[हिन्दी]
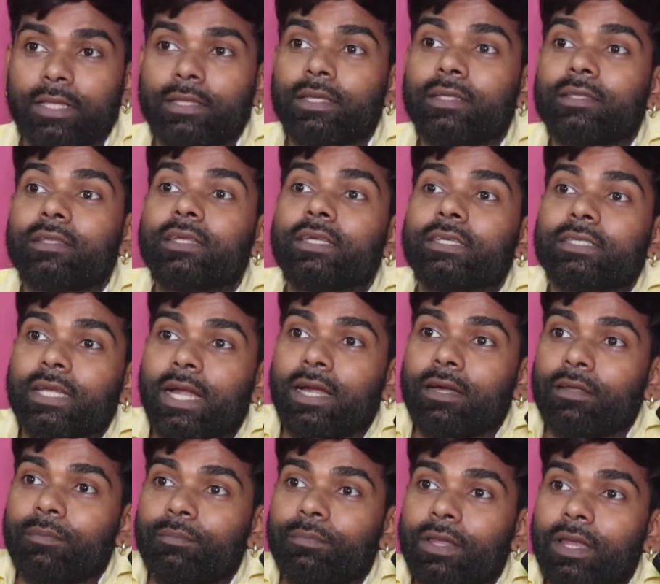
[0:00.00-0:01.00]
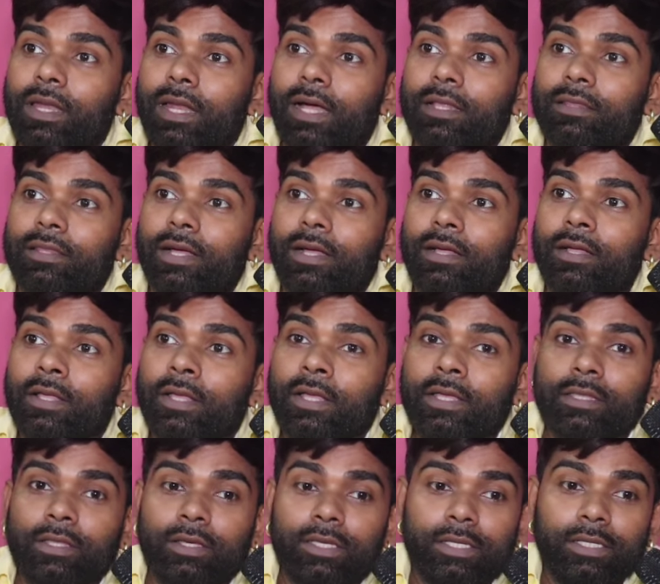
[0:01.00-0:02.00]
रहा था स्टार्डम मिल रहा था
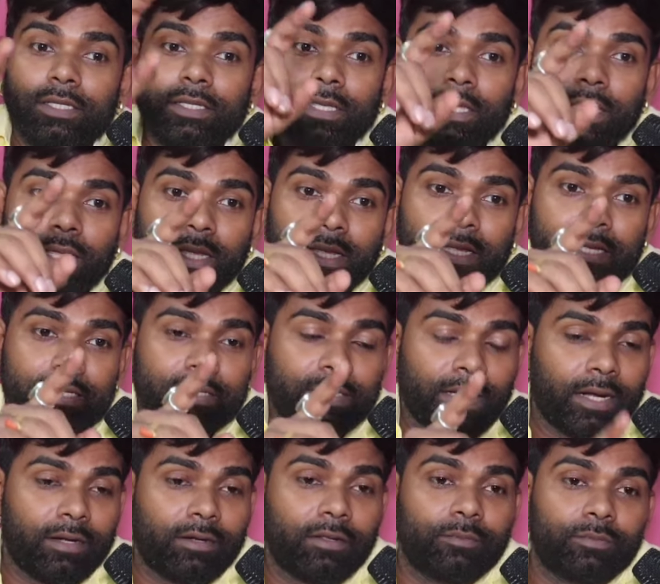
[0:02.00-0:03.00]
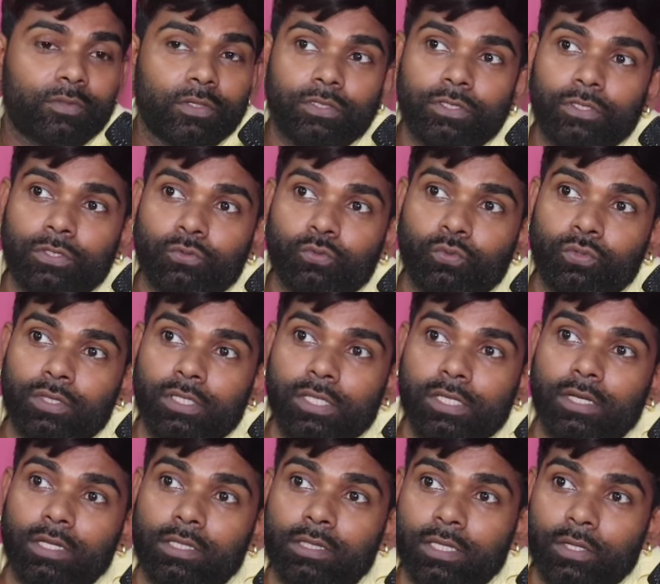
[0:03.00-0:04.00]
तो इनके स्टार्डम से जिसको
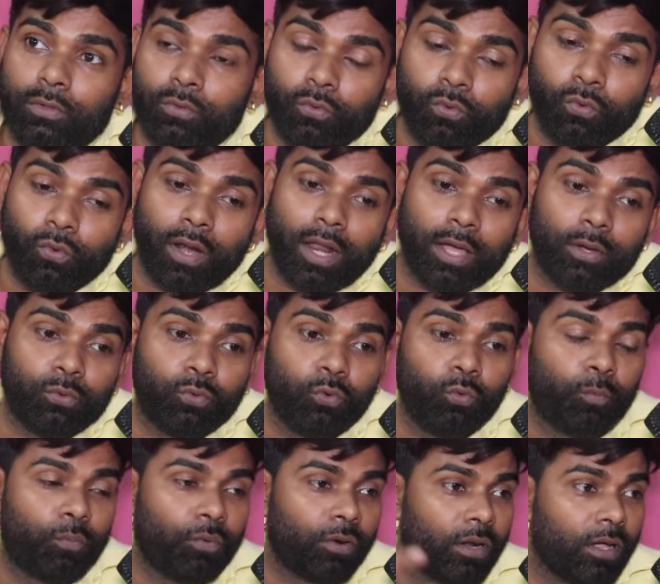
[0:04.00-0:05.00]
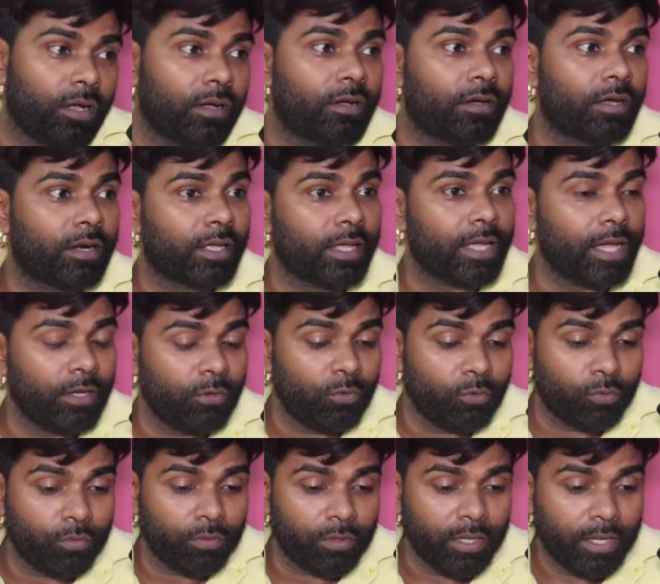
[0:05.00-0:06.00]
दिक्कत है वो वाला ग्रुप लग करके आई
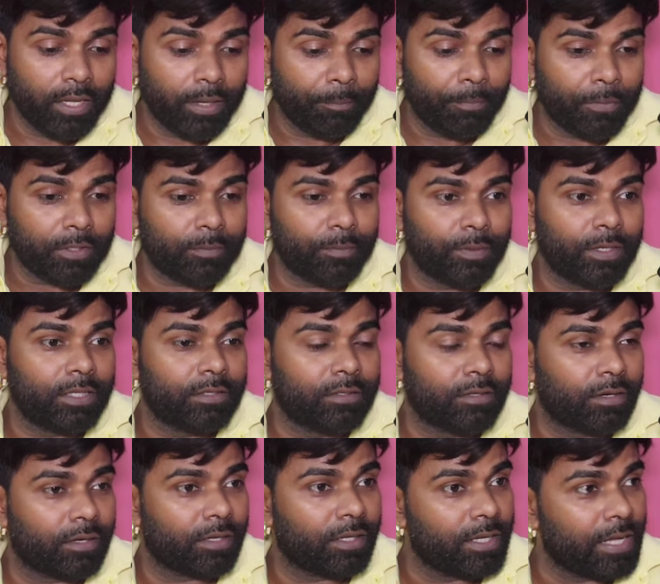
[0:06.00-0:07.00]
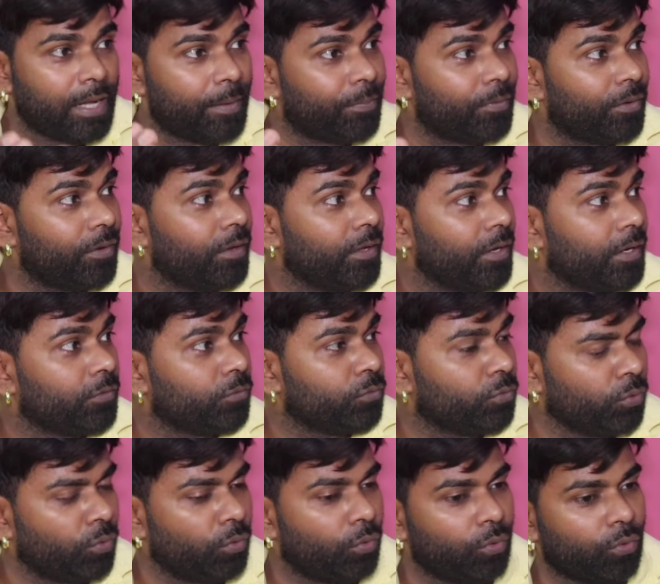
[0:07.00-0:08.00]
लोग मतभेद करके यहाँ पर
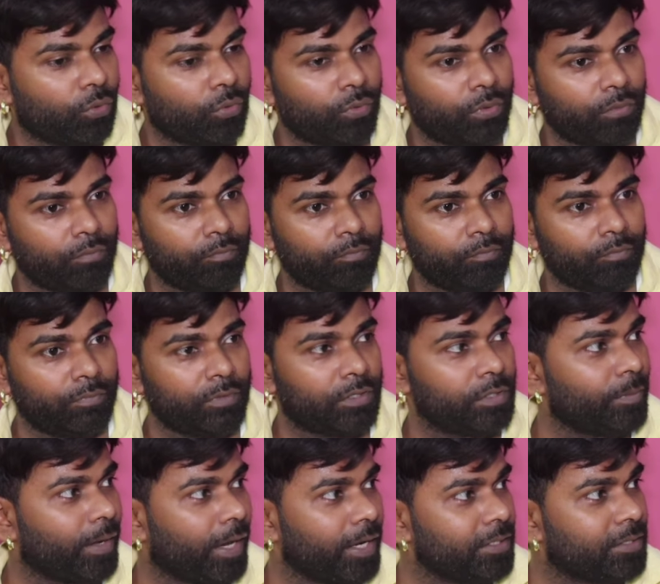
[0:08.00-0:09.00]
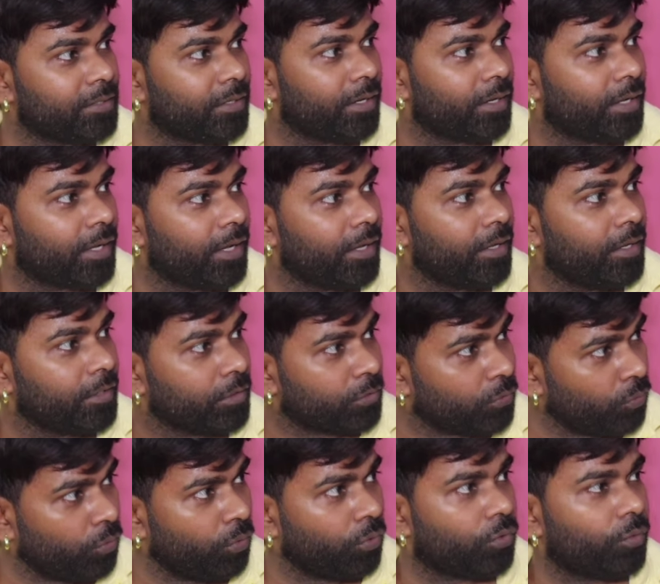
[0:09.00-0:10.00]
दोनों लोग को डिवाइड करेगा
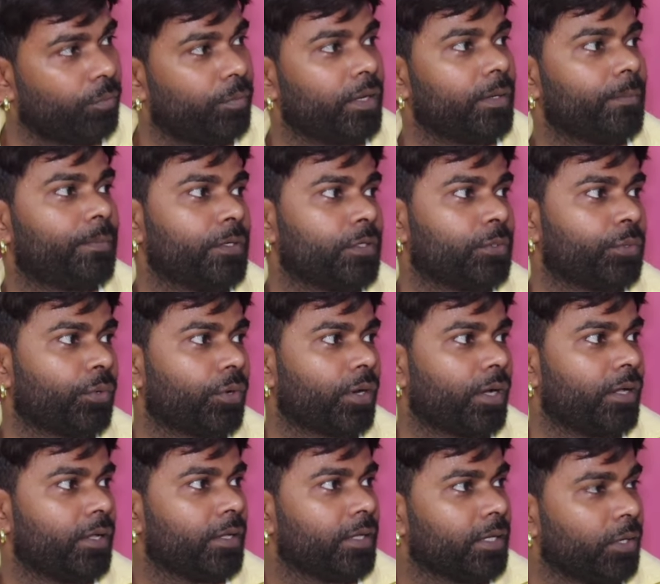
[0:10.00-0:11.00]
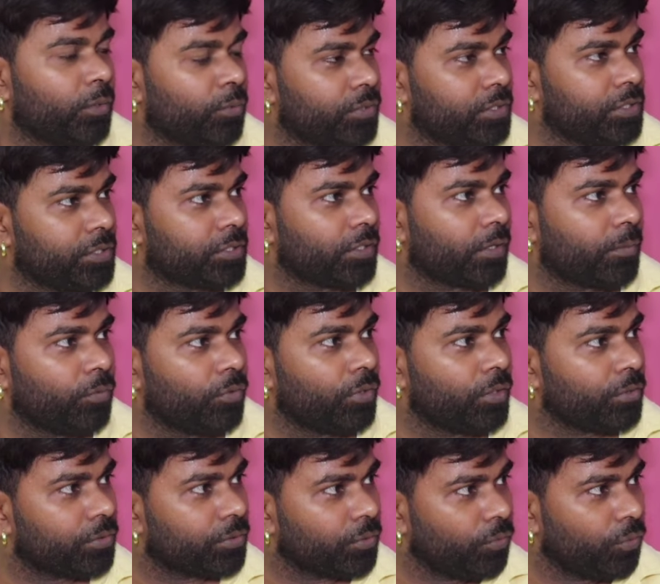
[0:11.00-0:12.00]
तो उन लोग को बेनिफिट होगा ये लोग डिस्टर्ब
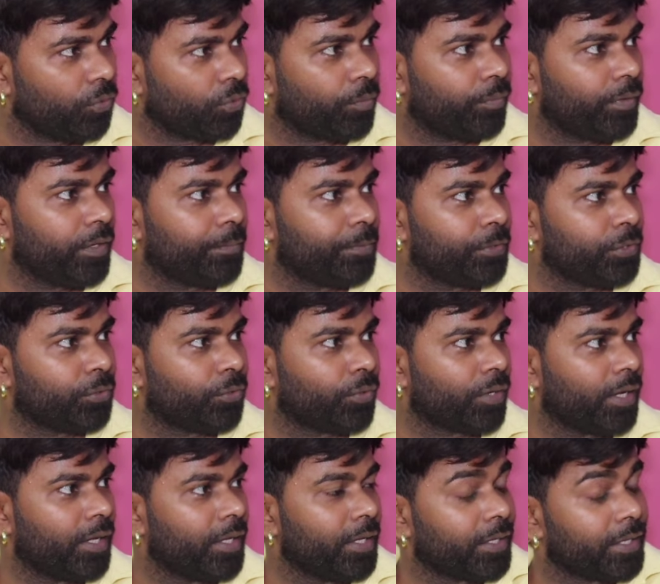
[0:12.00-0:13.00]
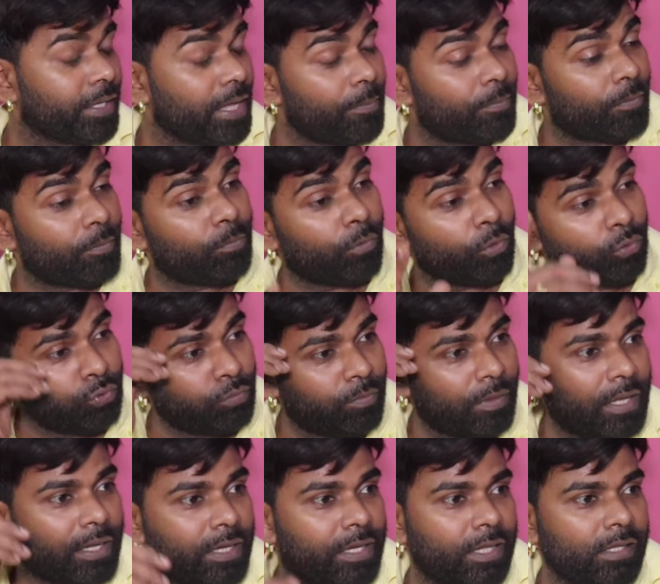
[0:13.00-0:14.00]
होंगे तो उन लोग को बेनिफिट होगा यहाँ पर बहुत
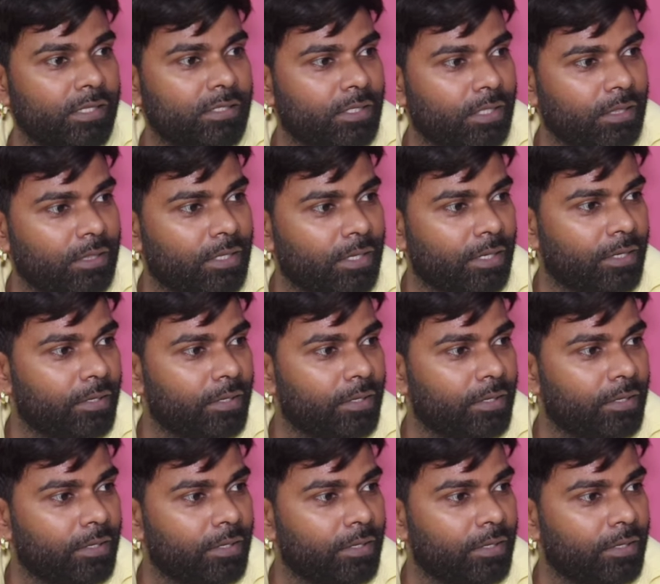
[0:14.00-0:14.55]
बड़ा खेल चलता